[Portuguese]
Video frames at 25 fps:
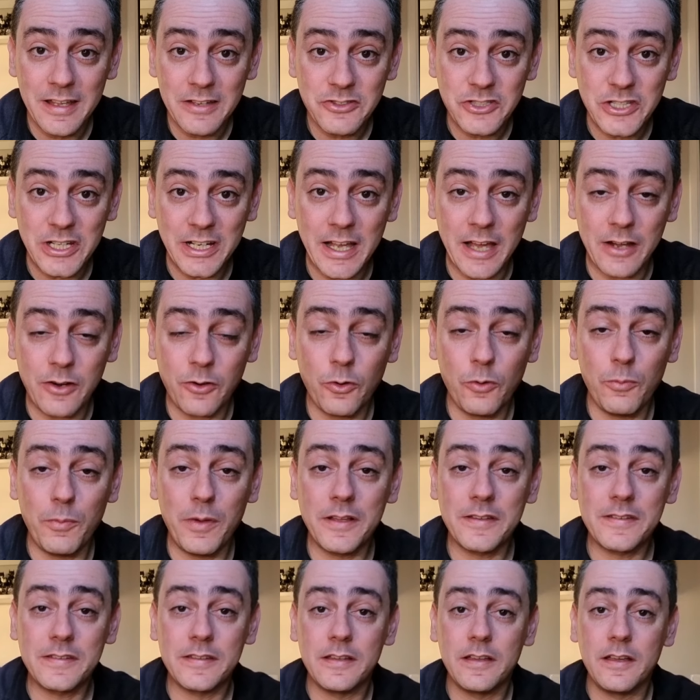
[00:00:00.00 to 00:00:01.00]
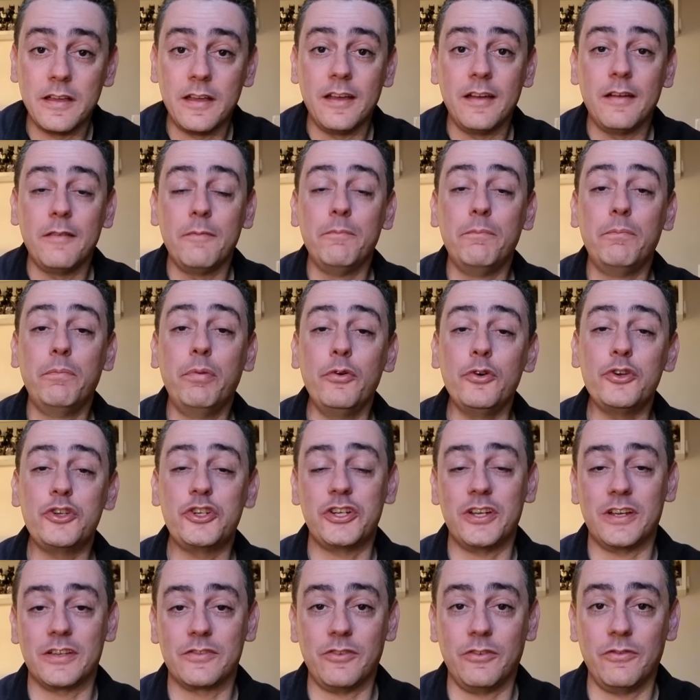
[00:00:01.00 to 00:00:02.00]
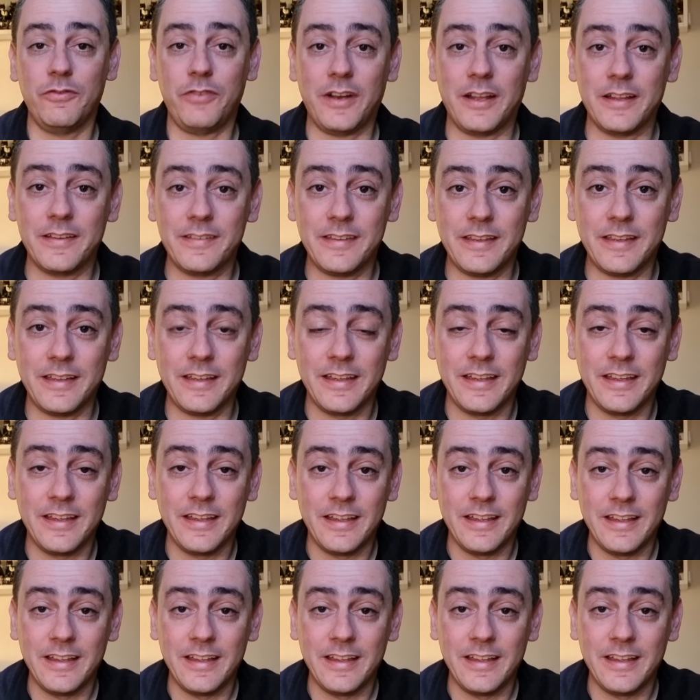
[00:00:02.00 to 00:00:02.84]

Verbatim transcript: chegaram algumas buchas, vamos falar assim.